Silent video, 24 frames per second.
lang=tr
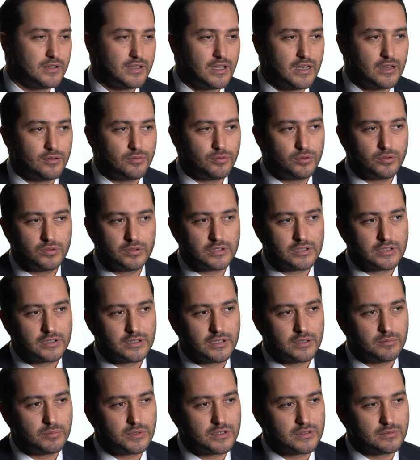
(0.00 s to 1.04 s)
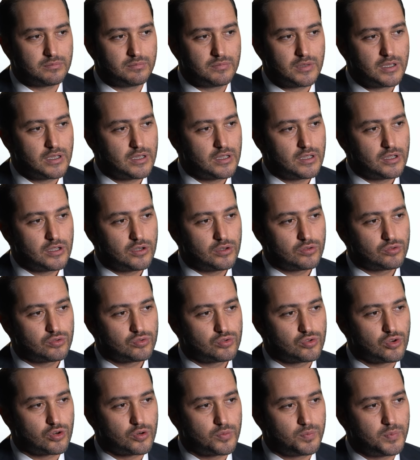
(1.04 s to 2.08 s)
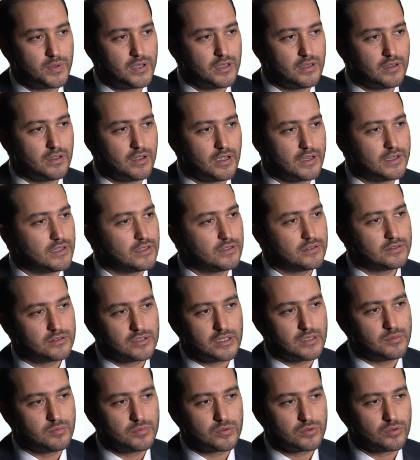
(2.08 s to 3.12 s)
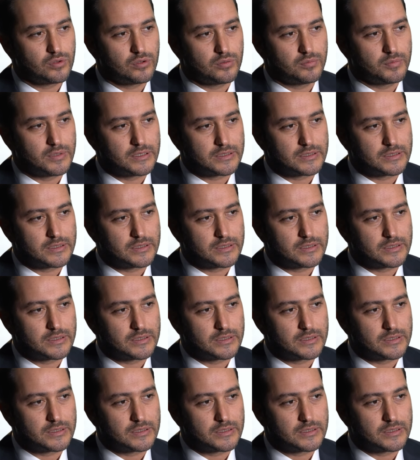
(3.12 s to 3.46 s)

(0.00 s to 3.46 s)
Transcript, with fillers: telefon dışında bizim çok bir hani şeyimiz olmaz.